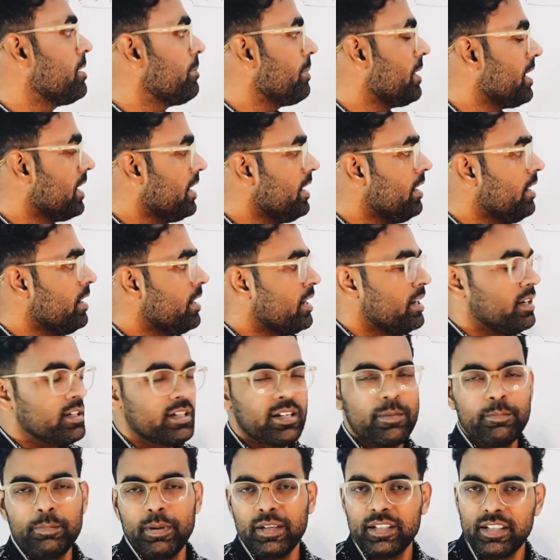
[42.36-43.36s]
पहले
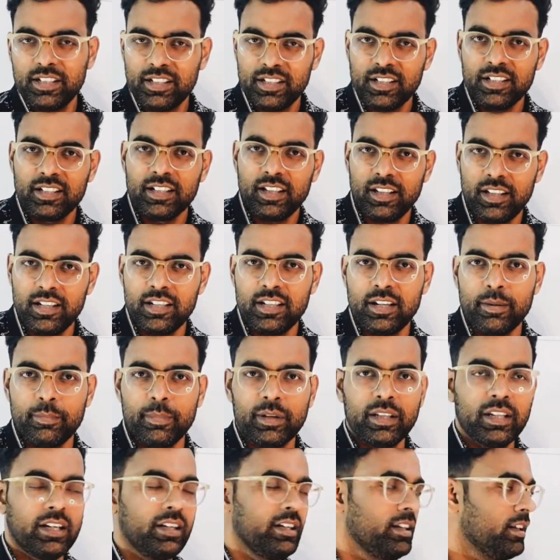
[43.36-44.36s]
सिंपल सी चीज़ जल्दी से हम
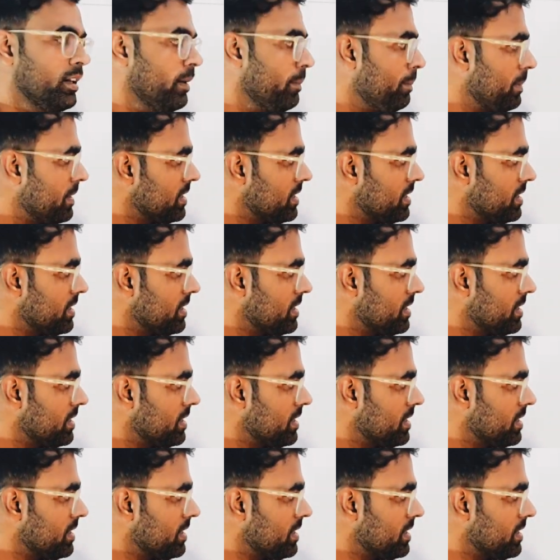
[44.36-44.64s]
बता देते हैं